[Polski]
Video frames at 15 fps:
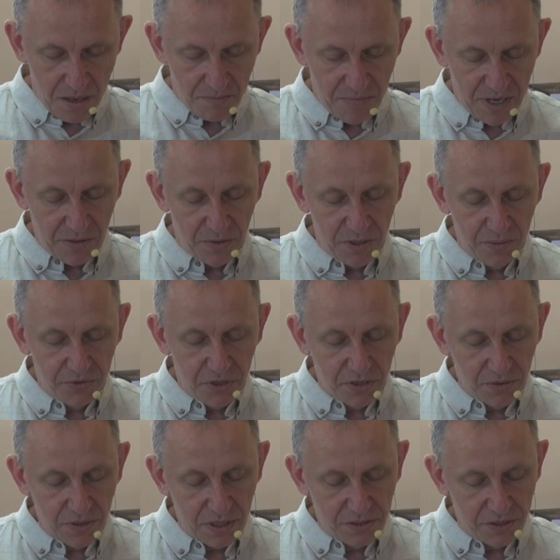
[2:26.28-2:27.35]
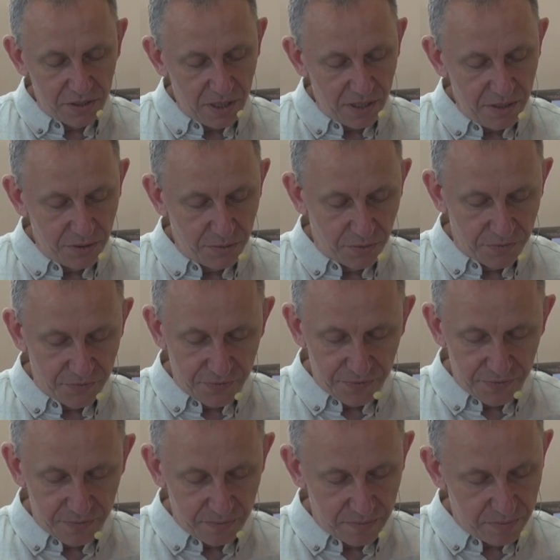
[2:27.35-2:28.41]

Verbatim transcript: Mają one przekonać czytelników